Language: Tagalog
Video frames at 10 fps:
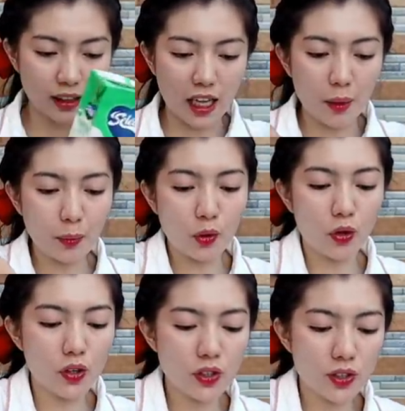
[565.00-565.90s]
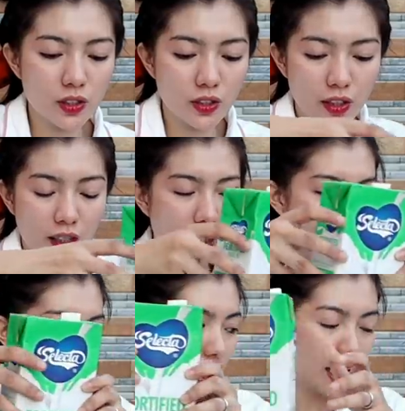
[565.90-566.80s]
Tapos,
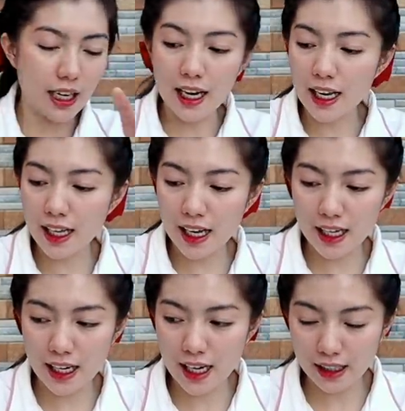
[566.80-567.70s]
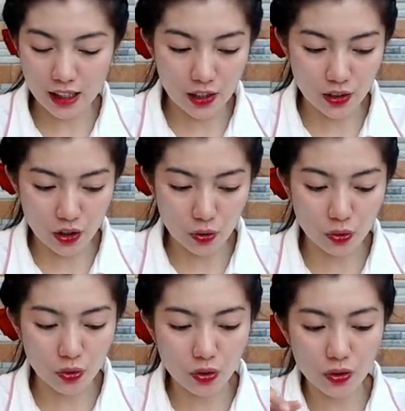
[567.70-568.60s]
ilalagay na natin
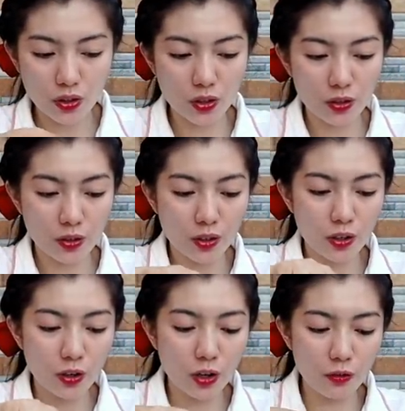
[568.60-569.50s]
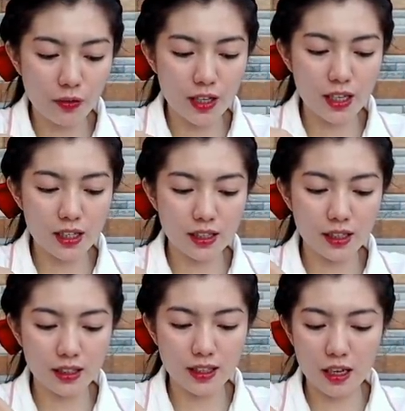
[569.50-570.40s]
yung coffee
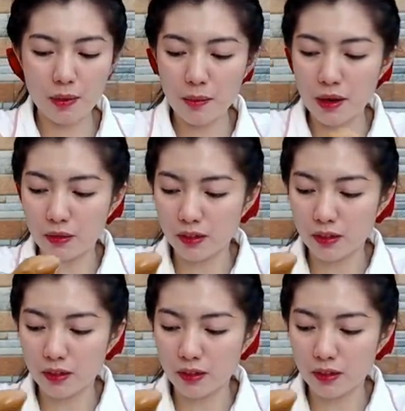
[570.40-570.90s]
sa ibabaw.